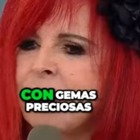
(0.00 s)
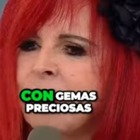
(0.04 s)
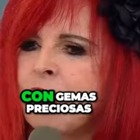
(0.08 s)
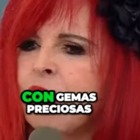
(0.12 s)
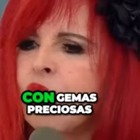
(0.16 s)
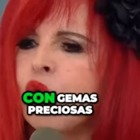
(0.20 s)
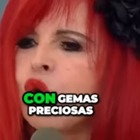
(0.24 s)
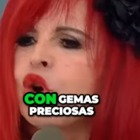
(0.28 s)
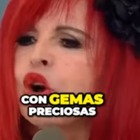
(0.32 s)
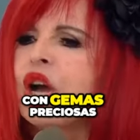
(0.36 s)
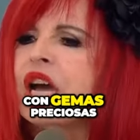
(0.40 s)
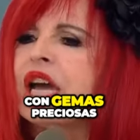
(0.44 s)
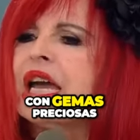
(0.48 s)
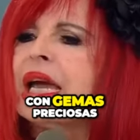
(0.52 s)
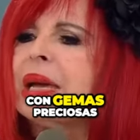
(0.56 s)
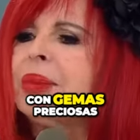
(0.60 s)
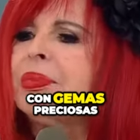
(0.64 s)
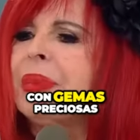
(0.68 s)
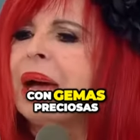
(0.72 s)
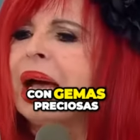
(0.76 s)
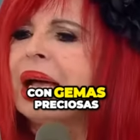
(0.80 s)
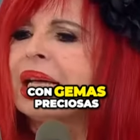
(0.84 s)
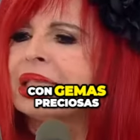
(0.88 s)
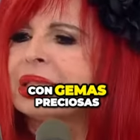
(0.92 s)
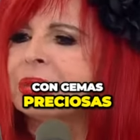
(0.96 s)
Con
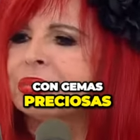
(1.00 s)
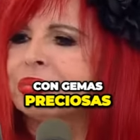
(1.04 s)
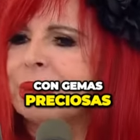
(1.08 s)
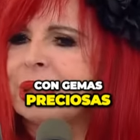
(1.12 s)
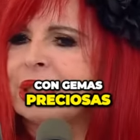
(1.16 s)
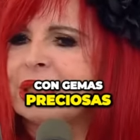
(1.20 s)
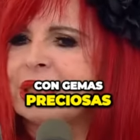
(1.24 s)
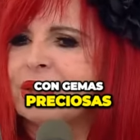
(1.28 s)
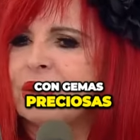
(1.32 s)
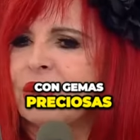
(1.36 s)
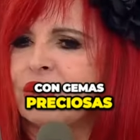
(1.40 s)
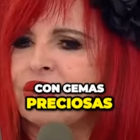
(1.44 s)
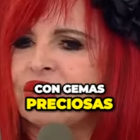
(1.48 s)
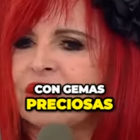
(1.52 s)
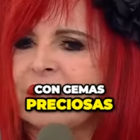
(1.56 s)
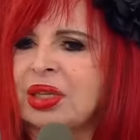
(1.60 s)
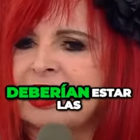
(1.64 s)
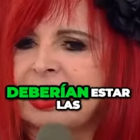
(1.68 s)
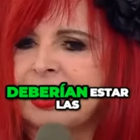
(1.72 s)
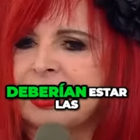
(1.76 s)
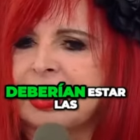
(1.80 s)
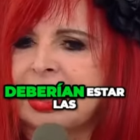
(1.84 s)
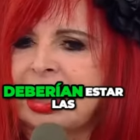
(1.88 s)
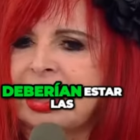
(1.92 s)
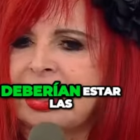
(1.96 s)
gemas preciosas
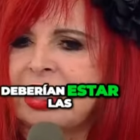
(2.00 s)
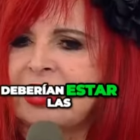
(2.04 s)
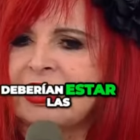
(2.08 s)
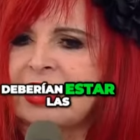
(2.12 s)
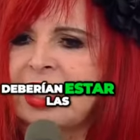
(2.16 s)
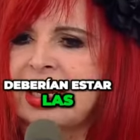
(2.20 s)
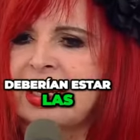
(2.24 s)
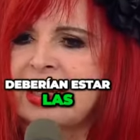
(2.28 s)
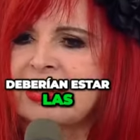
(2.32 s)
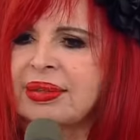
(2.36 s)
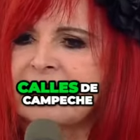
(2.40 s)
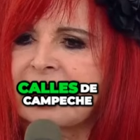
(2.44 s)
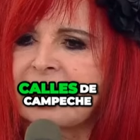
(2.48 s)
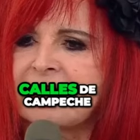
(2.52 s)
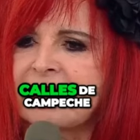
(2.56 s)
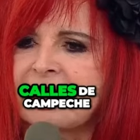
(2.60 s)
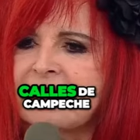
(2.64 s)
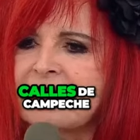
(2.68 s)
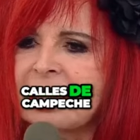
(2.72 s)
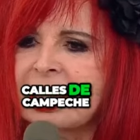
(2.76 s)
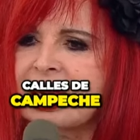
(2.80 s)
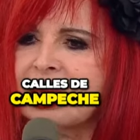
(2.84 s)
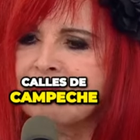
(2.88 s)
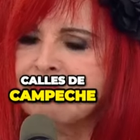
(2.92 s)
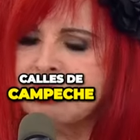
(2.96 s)
deberían estar las calles
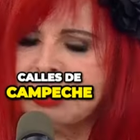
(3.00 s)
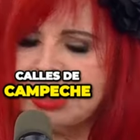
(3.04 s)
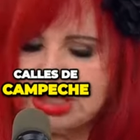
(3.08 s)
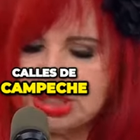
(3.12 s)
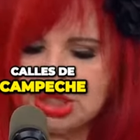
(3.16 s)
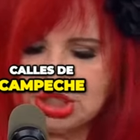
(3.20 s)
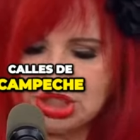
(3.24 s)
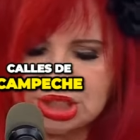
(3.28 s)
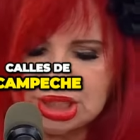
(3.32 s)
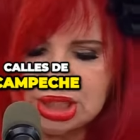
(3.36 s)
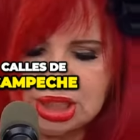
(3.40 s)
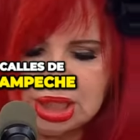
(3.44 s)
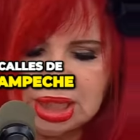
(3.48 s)
de Campeche.